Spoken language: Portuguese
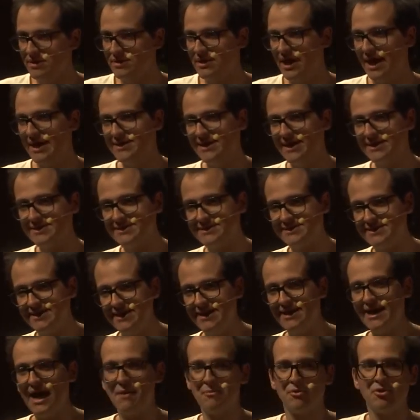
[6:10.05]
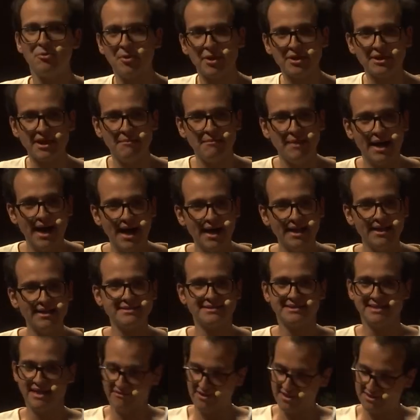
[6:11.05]
aí desci, abri o porta-mala,
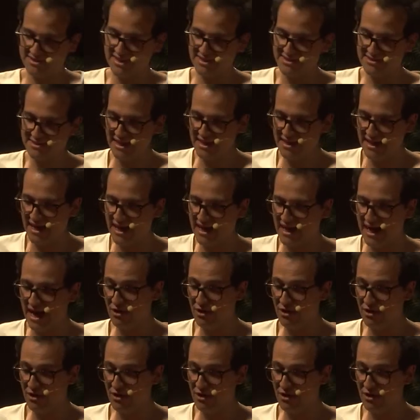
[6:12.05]
tava a cesta lá.